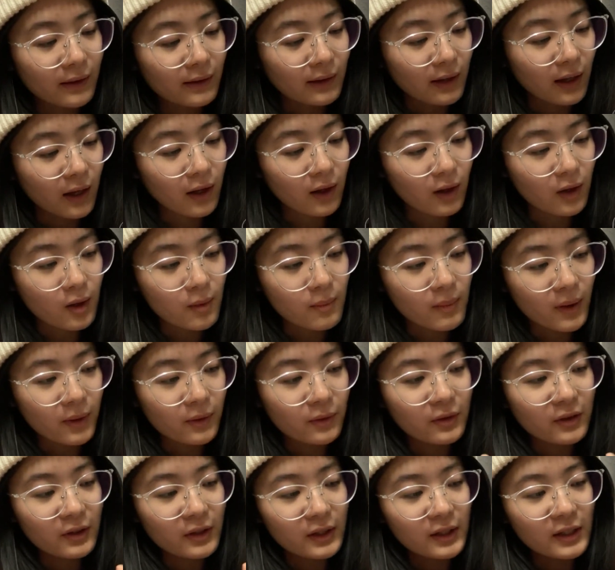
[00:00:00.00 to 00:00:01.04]
然后包
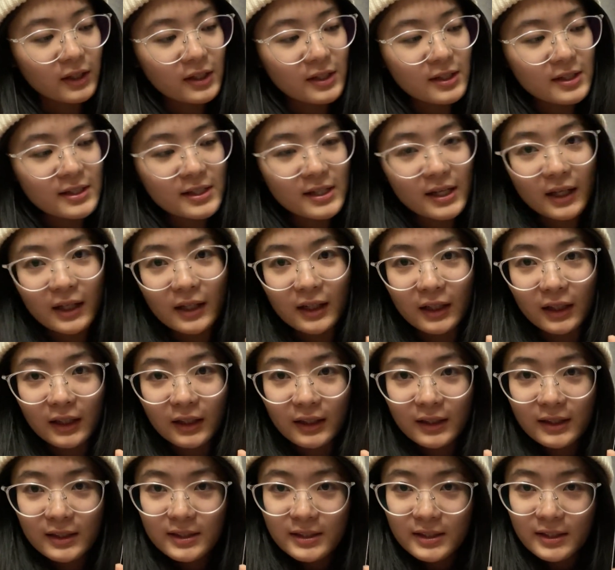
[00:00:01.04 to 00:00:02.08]
括这个
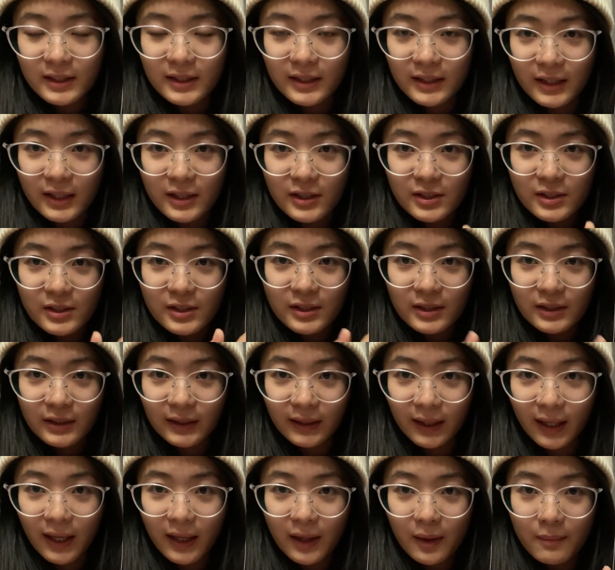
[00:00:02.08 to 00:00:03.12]
这个也是，
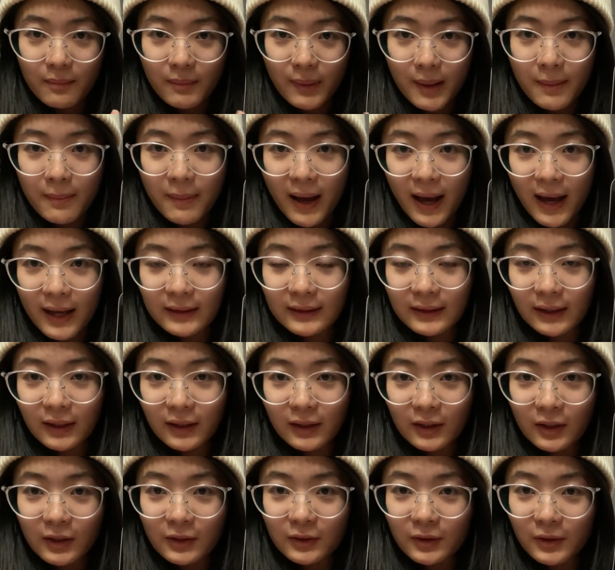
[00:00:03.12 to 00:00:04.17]
你看白白的，
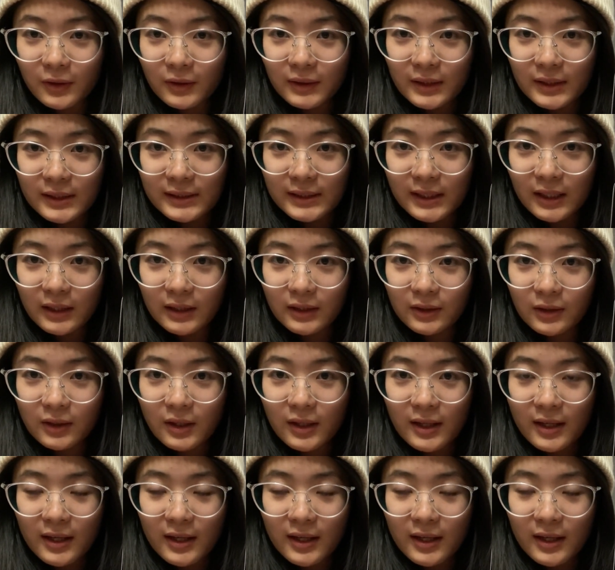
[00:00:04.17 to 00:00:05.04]
都有点像，